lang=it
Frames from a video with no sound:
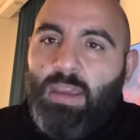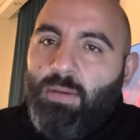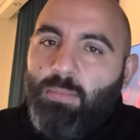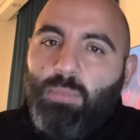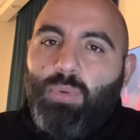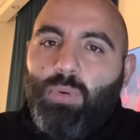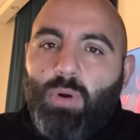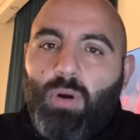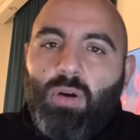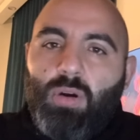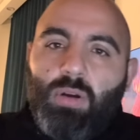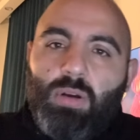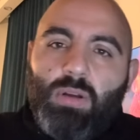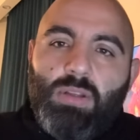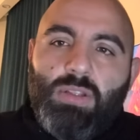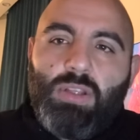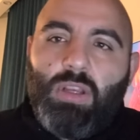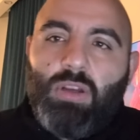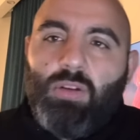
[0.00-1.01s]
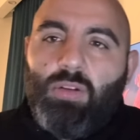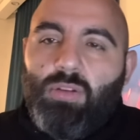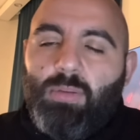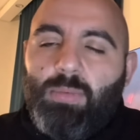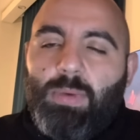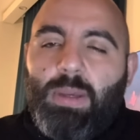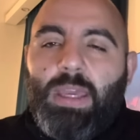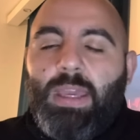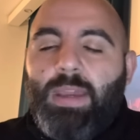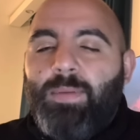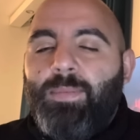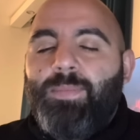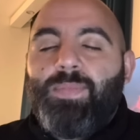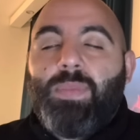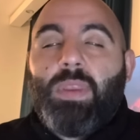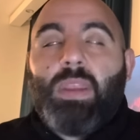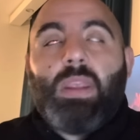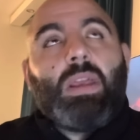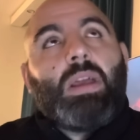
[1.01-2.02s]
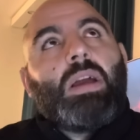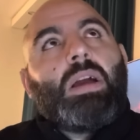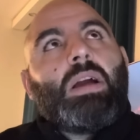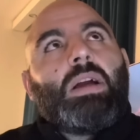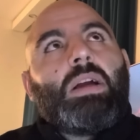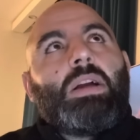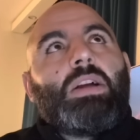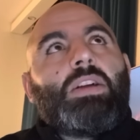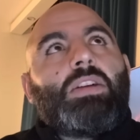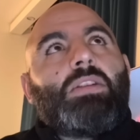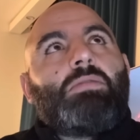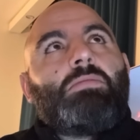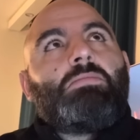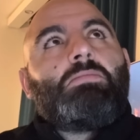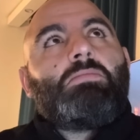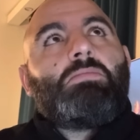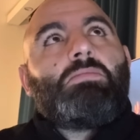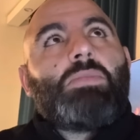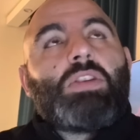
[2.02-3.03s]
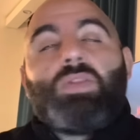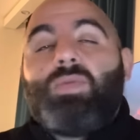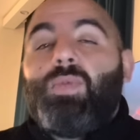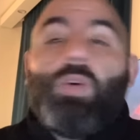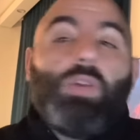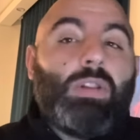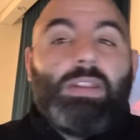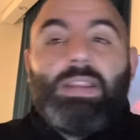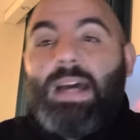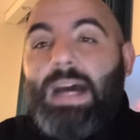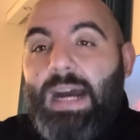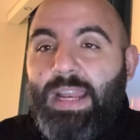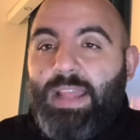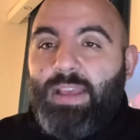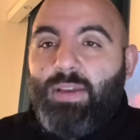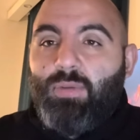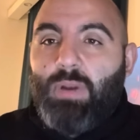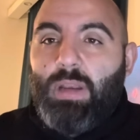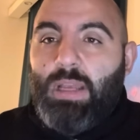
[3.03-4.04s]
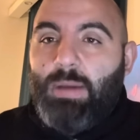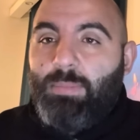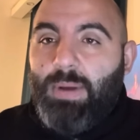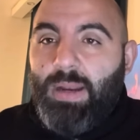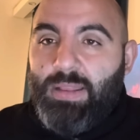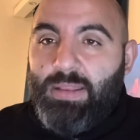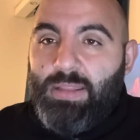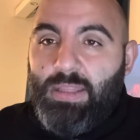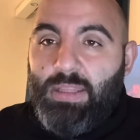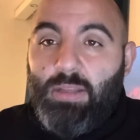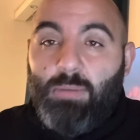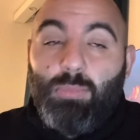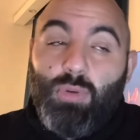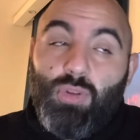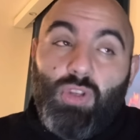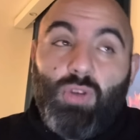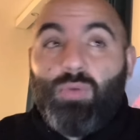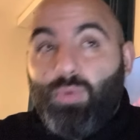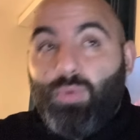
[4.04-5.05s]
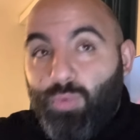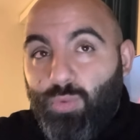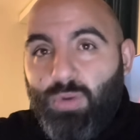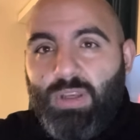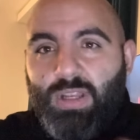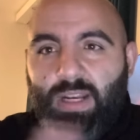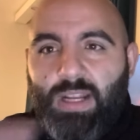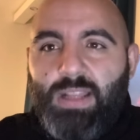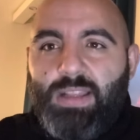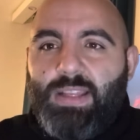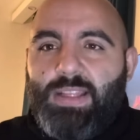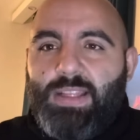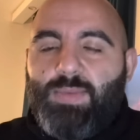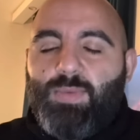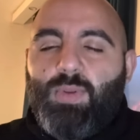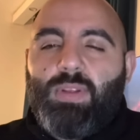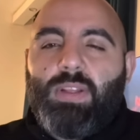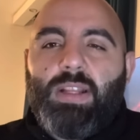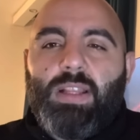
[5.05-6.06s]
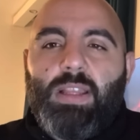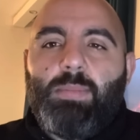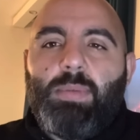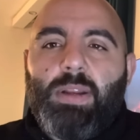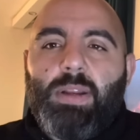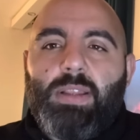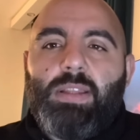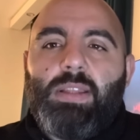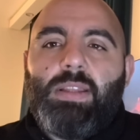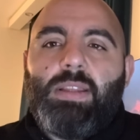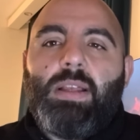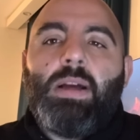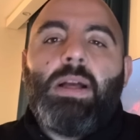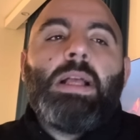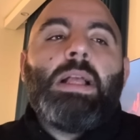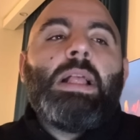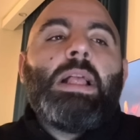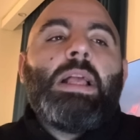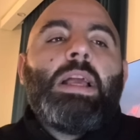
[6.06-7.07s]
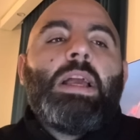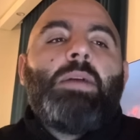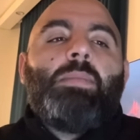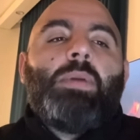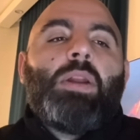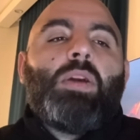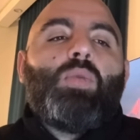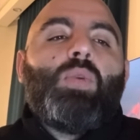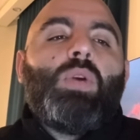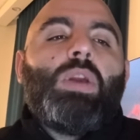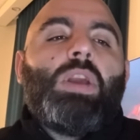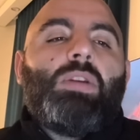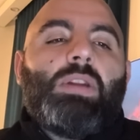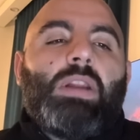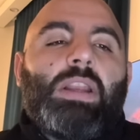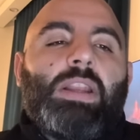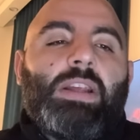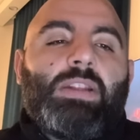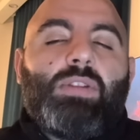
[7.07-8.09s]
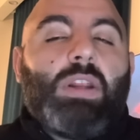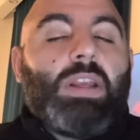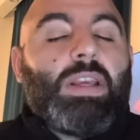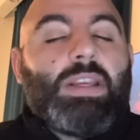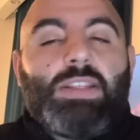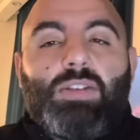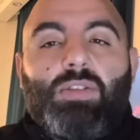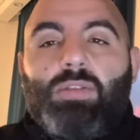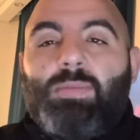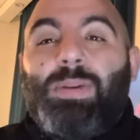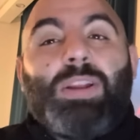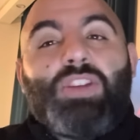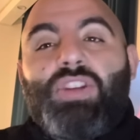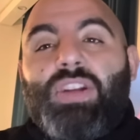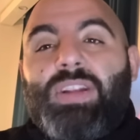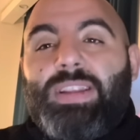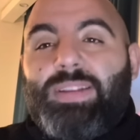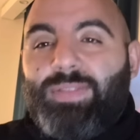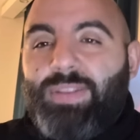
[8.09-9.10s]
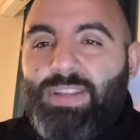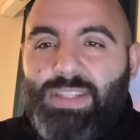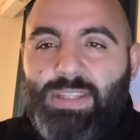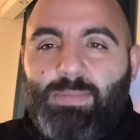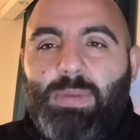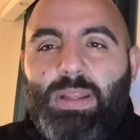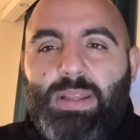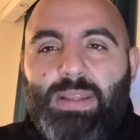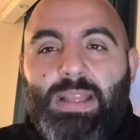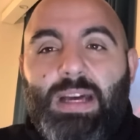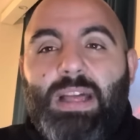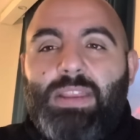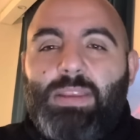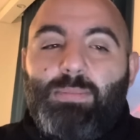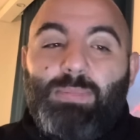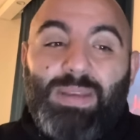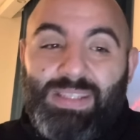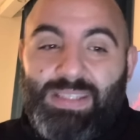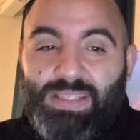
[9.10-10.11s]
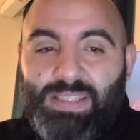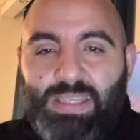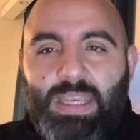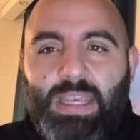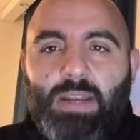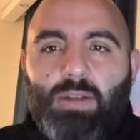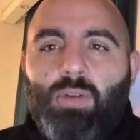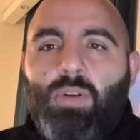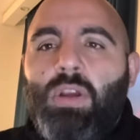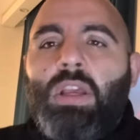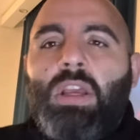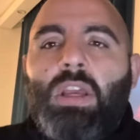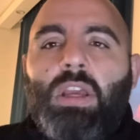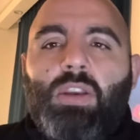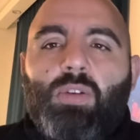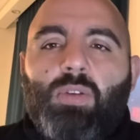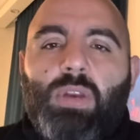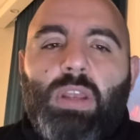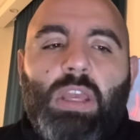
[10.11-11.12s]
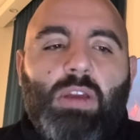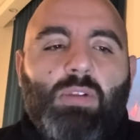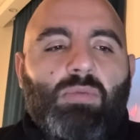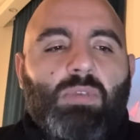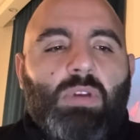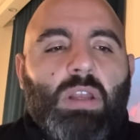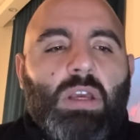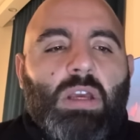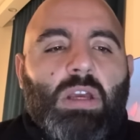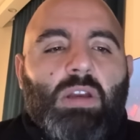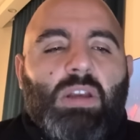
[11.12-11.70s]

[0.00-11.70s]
può, secondo me, eh, svoltare quella partita, può secondo lui in realtà svoltare la partita. Per cui è un allenatore che secondo me ha una certa flessibilità di pensiero, non è un